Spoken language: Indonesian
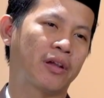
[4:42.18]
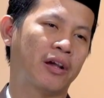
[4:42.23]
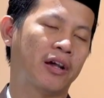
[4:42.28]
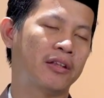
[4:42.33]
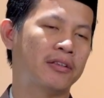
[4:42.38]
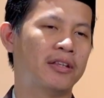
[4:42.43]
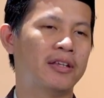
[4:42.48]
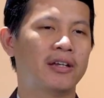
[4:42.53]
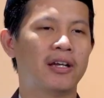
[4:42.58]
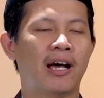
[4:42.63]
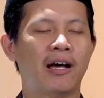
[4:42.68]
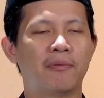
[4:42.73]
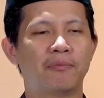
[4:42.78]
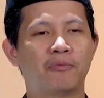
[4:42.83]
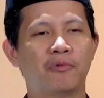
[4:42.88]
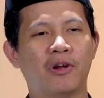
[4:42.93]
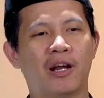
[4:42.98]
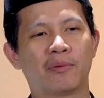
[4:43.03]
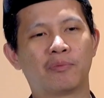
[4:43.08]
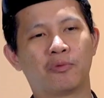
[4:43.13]
Ketika
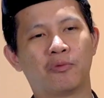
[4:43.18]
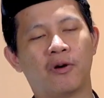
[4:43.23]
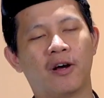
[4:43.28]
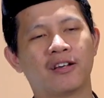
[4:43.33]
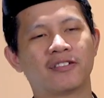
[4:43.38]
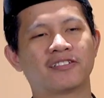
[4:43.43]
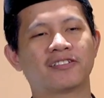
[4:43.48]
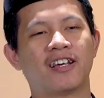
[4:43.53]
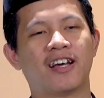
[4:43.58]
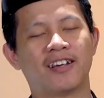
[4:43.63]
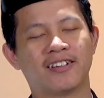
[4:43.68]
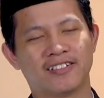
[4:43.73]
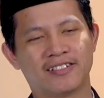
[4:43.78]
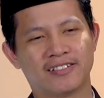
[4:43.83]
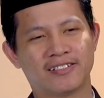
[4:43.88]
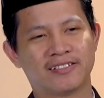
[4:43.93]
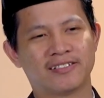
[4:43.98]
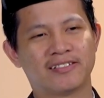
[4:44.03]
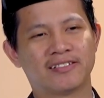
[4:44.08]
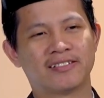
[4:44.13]
bulan puasa,
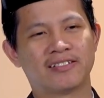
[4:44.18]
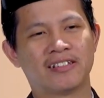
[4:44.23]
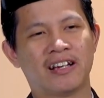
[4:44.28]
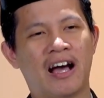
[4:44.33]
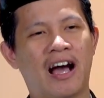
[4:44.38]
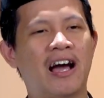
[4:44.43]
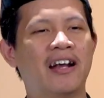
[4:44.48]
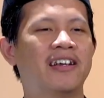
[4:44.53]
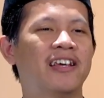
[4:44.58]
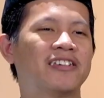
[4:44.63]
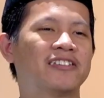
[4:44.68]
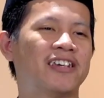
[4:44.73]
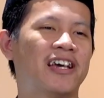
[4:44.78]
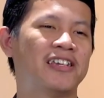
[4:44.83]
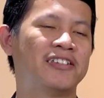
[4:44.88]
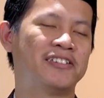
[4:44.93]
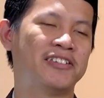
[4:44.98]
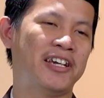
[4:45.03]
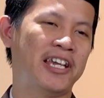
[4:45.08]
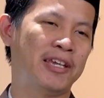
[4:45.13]
ada
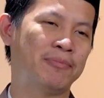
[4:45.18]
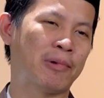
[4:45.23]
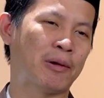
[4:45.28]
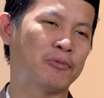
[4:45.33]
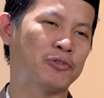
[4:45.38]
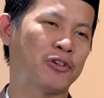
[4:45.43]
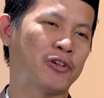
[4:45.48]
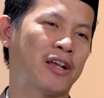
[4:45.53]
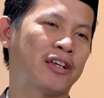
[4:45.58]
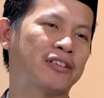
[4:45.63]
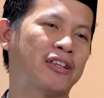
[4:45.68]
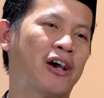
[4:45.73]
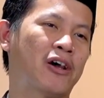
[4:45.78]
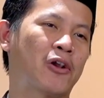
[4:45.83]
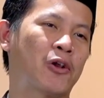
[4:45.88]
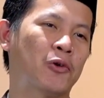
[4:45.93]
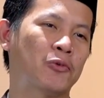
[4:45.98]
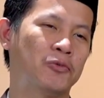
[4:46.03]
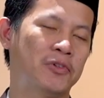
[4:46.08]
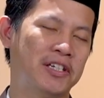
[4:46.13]
saja imam sholat
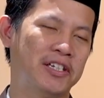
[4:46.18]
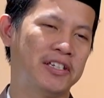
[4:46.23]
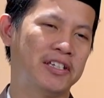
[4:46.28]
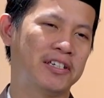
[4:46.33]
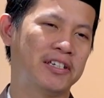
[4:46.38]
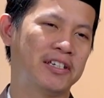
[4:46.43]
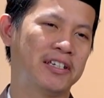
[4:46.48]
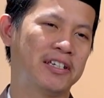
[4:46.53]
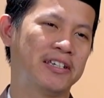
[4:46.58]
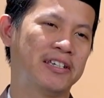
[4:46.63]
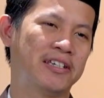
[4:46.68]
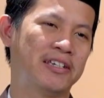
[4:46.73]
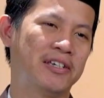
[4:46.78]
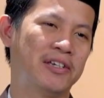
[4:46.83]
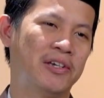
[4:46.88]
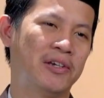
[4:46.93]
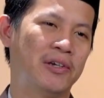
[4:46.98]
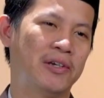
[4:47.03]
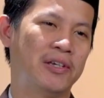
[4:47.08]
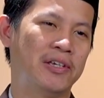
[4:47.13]
tarawih
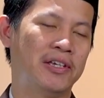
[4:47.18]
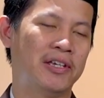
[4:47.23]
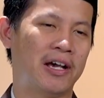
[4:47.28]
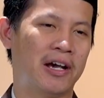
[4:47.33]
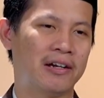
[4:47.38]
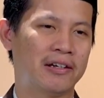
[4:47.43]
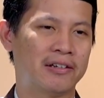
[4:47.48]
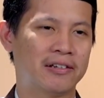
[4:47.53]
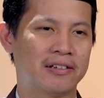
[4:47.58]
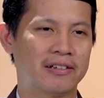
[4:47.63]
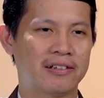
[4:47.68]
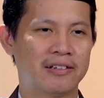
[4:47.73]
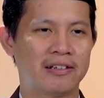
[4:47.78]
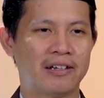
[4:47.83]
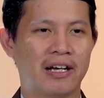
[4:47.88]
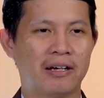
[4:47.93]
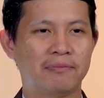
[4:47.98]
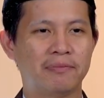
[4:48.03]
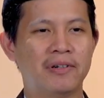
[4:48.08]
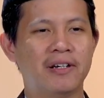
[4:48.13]
yang
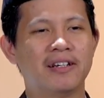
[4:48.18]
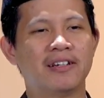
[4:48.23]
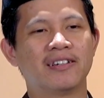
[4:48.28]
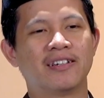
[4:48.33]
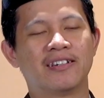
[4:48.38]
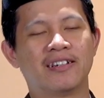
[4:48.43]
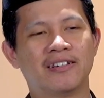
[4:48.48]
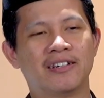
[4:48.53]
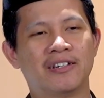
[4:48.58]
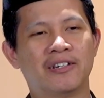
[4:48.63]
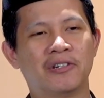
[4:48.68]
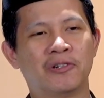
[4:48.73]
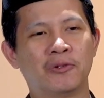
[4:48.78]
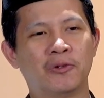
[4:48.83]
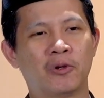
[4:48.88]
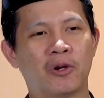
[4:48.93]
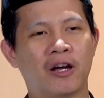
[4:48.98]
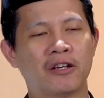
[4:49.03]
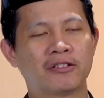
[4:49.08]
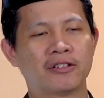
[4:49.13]
apa
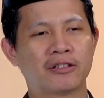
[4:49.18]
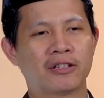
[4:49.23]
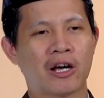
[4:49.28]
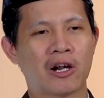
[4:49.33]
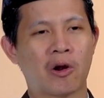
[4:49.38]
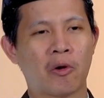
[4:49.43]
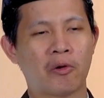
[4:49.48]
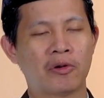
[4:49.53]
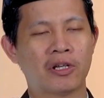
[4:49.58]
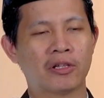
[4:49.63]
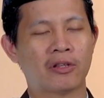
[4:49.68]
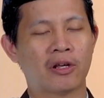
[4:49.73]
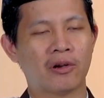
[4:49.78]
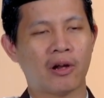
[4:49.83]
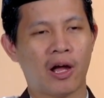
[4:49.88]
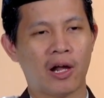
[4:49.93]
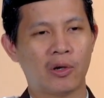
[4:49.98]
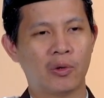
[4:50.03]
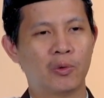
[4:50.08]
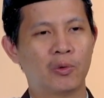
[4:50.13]
durasi tarawihnya
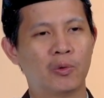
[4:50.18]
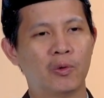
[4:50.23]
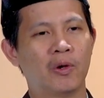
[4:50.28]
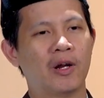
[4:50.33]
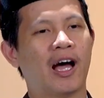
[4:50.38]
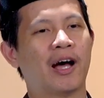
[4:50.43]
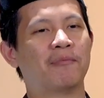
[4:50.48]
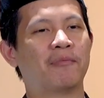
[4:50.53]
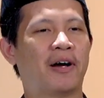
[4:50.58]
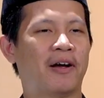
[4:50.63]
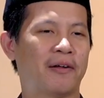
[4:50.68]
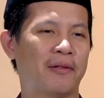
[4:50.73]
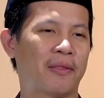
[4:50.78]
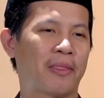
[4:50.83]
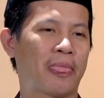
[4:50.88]
terlalu lama.